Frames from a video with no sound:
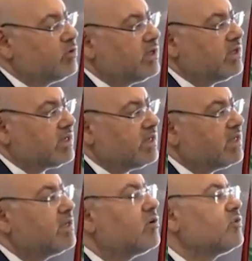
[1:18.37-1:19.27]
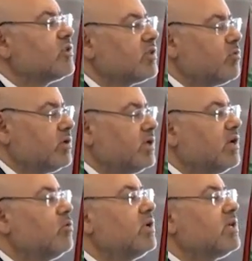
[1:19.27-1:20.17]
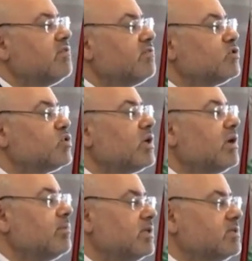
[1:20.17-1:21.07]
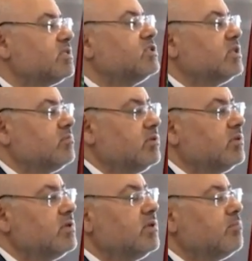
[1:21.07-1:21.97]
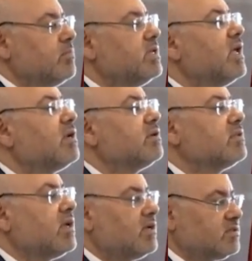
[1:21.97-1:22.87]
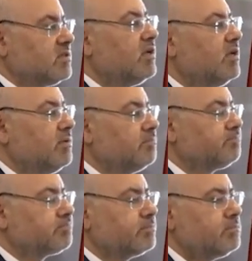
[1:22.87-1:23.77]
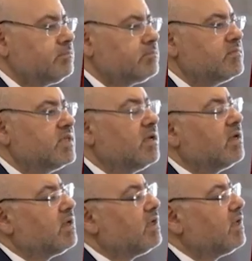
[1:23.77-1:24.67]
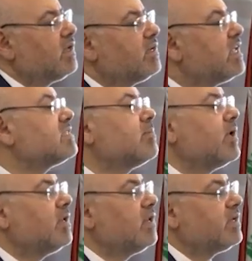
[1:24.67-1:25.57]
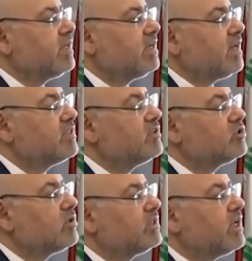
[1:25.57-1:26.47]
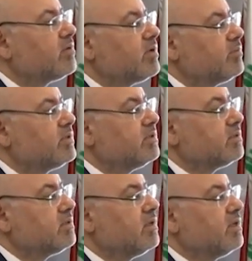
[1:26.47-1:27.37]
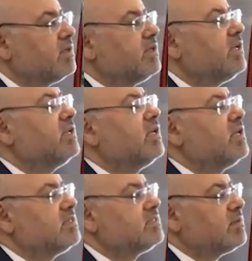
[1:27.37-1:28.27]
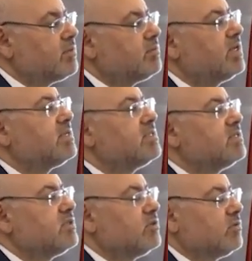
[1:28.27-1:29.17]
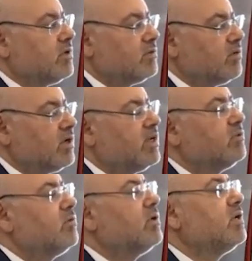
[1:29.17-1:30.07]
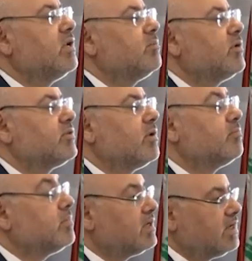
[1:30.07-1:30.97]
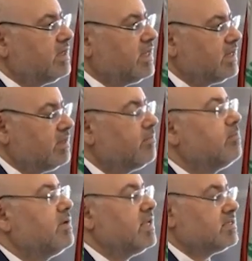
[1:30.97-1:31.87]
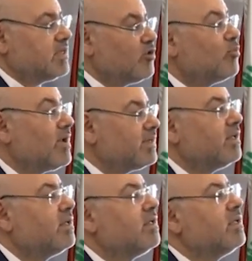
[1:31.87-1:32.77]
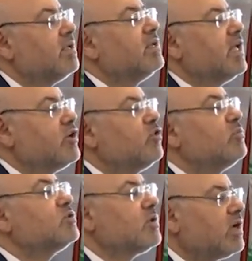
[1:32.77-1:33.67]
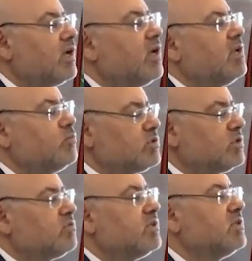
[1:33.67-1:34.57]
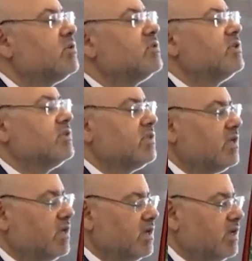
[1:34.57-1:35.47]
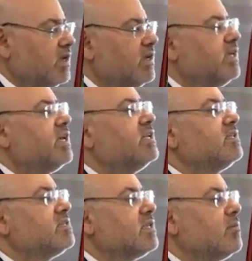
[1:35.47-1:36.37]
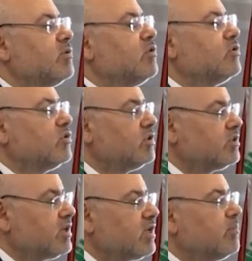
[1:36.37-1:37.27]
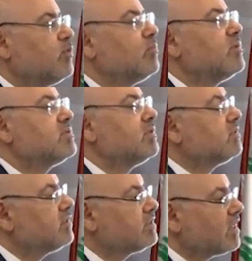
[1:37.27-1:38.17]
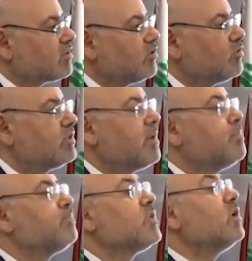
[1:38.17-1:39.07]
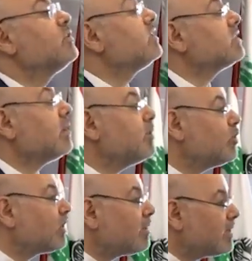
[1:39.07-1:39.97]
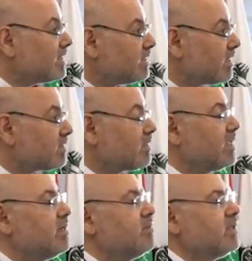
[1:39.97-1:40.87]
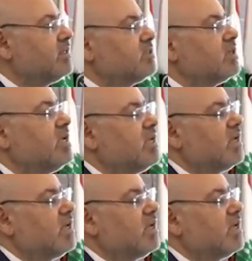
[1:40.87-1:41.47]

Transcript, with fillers: انه نحن كان عندنا خطط طوارئ لولا كان في سرعه بالاستجابه من القطاع الصحي آه، لا سمح الله كان عدد الشهداء اكبر بكثير نحن السبب الاساسي انه هدول هدول المرضى يعني لا زالوا معنا لانه بسرعه المستشفيات قدرت آه، يعني تستقبلهم قدرت تركب لهم مصل قدرت تعطيهم دم قدرت تعمل لهم عمليات للي بيحتاج